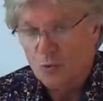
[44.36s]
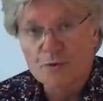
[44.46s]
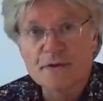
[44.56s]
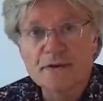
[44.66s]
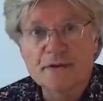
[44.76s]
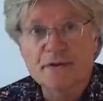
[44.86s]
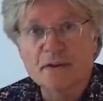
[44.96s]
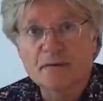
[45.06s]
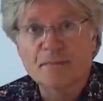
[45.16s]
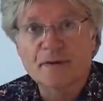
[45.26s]
los ist,
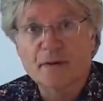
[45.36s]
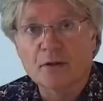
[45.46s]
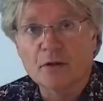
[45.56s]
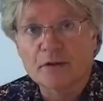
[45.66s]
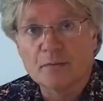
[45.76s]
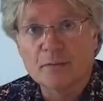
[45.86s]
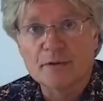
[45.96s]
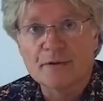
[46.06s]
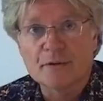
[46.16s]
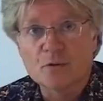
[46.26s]
denn nachdem
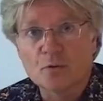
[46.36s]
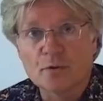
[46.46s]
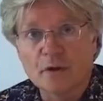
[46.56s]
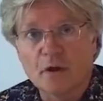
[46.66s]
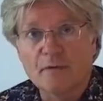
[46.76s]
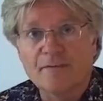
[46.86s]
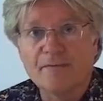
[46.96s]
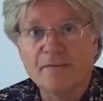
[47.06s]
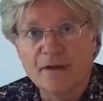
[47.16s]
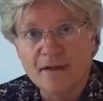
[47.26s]
es nun ja
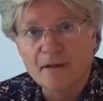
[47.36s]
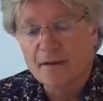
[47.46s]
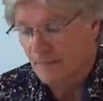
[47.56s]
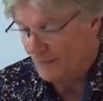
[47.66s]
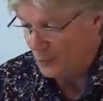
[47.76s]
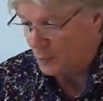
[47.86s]
weniger